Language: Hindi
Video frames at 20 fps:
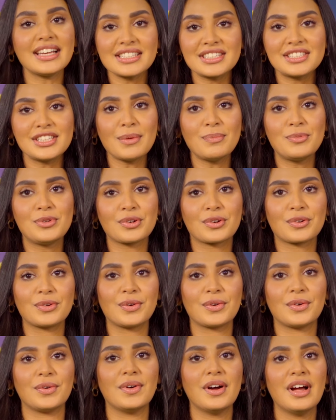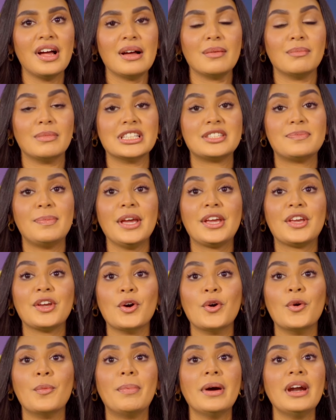के सब टुकड़ों को मजबे के
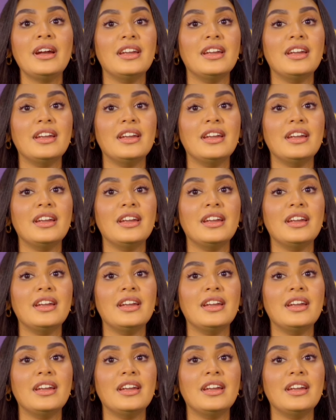ऊपर